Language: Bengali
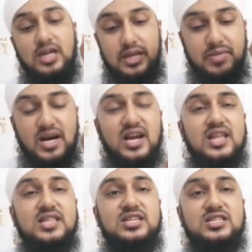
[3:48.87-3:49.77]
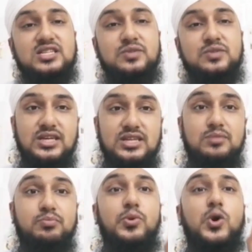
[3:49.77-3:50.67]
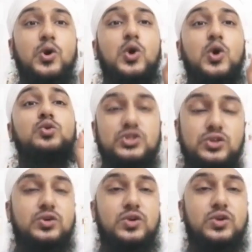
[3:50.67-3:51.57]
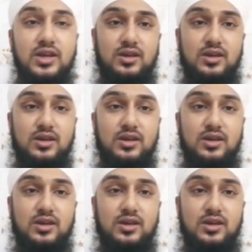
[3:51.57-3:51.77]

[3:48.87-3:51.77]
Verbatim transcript: এই বাংলাদেশের প্রতি তাদের বহু বছর ধরে